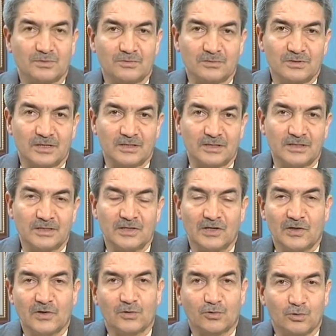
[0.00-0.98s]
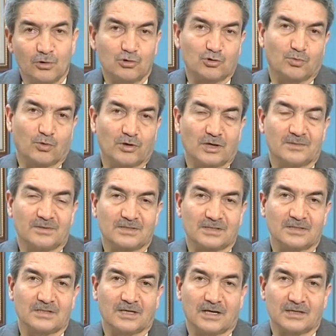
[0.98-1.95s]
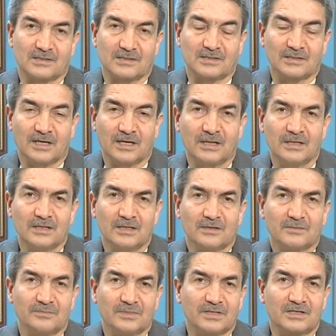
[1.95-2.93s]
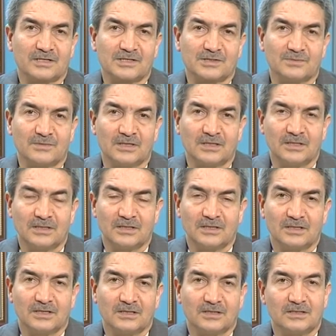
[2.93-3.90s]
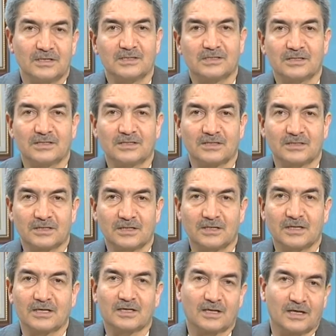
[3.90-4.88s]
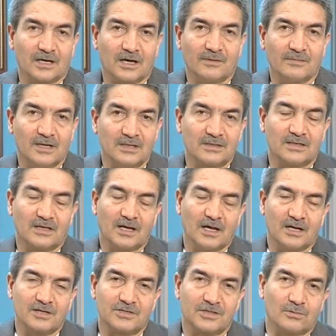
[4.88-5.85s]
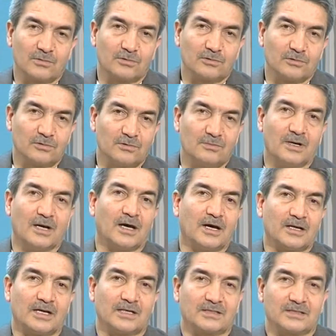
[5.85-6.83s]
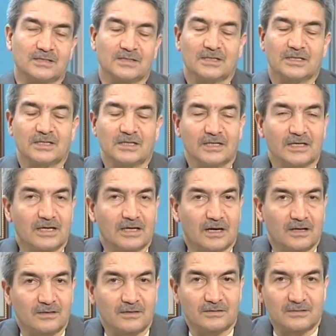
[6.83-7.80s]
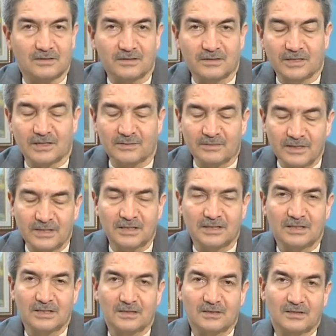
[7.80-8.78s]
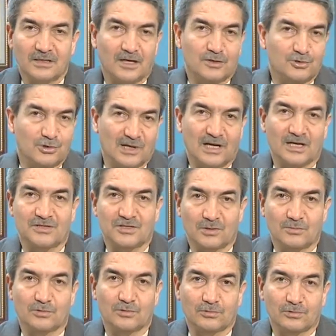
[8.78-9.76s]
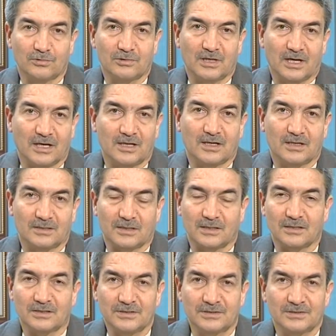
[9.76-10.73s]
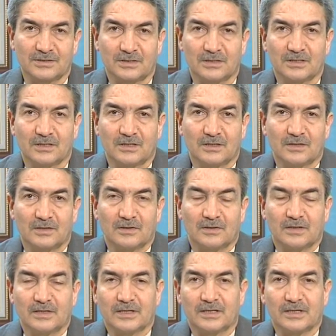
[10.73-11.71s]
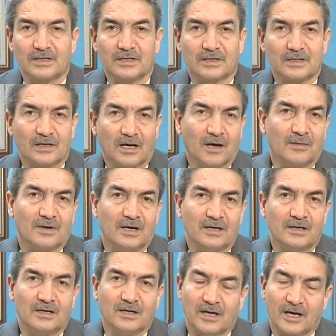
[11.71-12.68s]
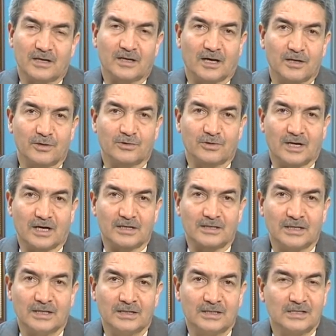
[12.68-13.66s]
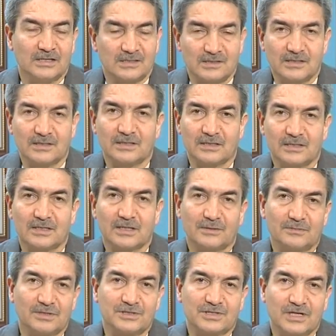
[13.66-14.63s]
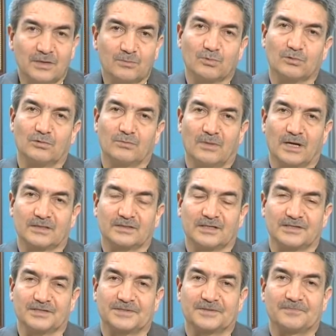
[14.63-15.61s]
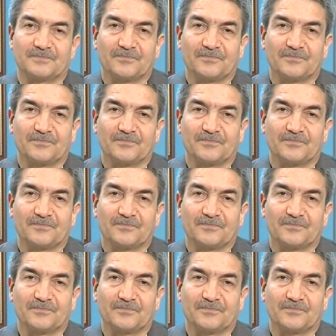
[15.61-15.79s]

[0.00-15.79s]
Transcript: bunların göz boyaması tarzında, bir kısmı ne sihirdir ne keramet, el çabukluğu, meharet diye anlatıldığı gibi daha çok el çabukluğuyla alakalıdır. Ee, ama her halükarda sihir diye bir şey bulunmaktadır.